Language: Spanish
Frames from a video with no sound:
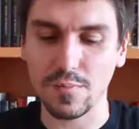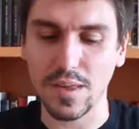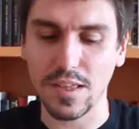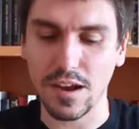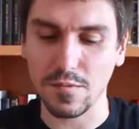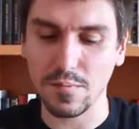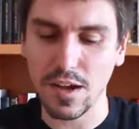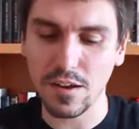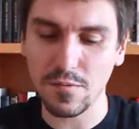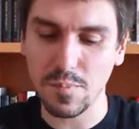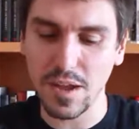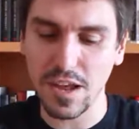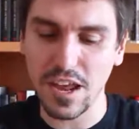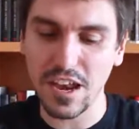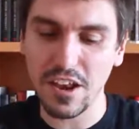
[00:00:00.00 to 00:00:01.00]
piedras más,
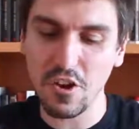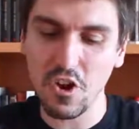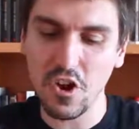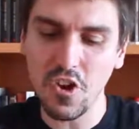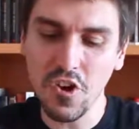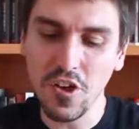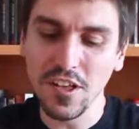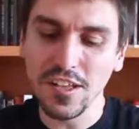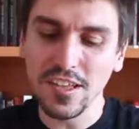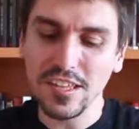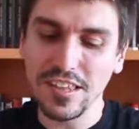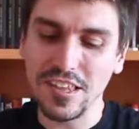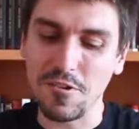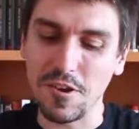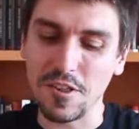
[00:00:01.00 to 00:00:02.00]
pero
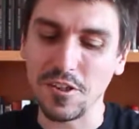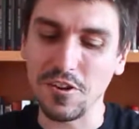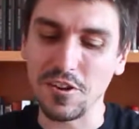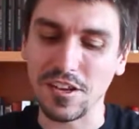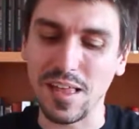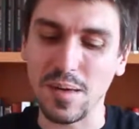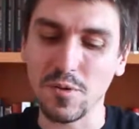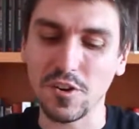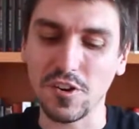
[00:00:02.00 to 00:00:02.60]
de momento nos quedamos